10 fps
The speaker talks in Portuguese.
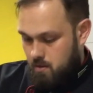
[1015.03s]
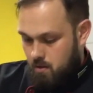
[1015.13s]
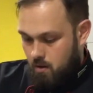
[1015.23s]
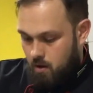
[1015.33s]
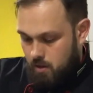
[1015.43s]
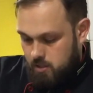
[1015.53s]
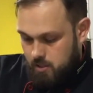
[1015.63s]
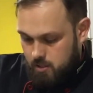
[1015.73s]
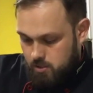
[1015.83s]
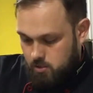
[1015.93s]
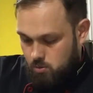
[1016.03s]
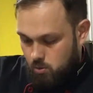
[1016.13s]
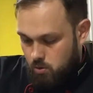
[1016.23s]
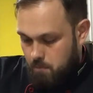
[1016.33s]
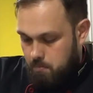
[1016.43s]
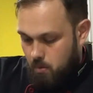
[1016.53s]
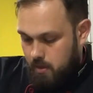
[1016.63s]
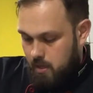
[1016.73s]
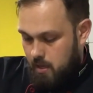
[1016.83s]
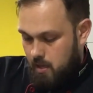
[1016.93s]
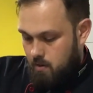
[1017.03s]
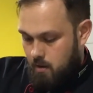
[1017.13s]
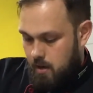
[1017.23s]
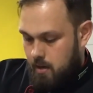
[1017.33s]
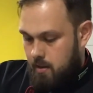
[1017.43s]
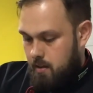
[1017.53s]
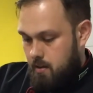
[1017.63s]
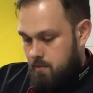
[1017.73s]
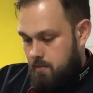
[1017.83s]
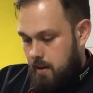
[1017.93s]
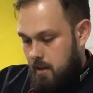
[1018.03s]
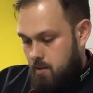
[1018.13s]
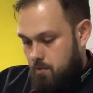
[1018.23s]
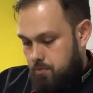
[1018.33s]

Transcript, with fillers: Ó, tira de tudo um pouquinho, olha. Vai lá no